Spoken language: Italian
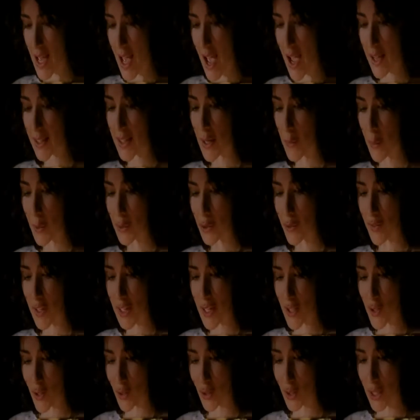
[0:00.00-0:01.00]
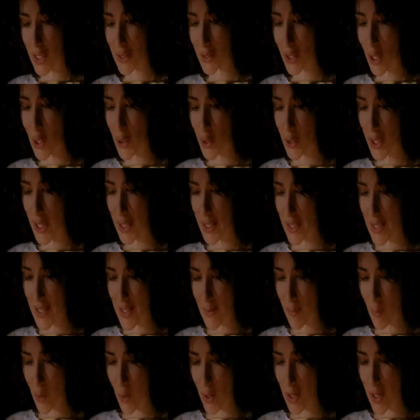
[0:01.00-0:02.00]
anche quando viene sottratta
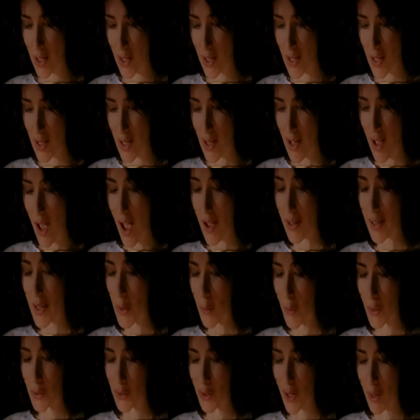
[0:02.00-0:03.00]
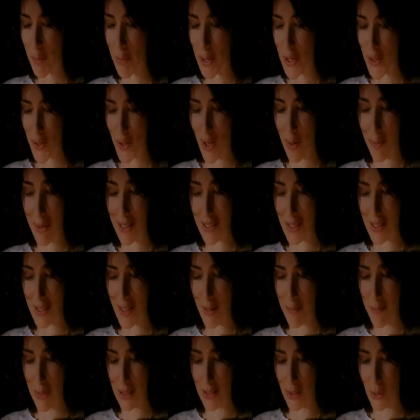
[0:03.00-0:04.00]
all'organismo, anche quando la persona amata ti
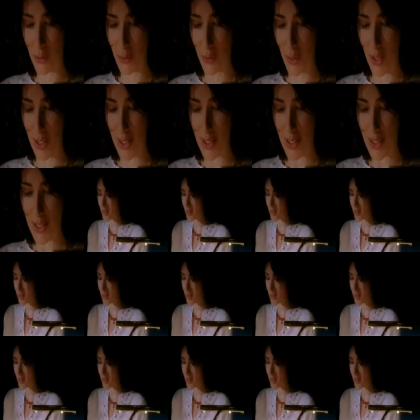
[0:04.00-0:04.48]
abbandona,